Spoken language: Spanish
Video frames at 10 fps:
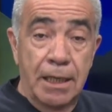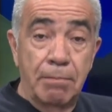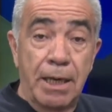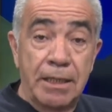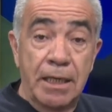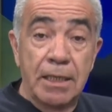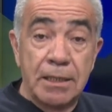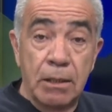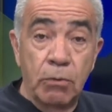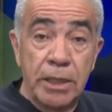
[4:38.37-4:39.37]
en materia de
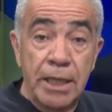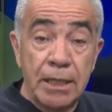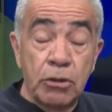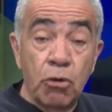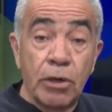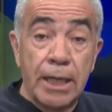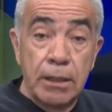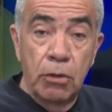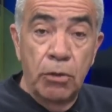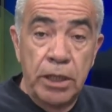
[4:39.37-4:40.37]
seguridad tocan
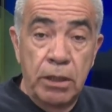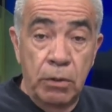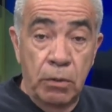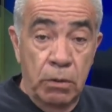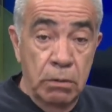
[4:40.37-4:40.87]
de oído,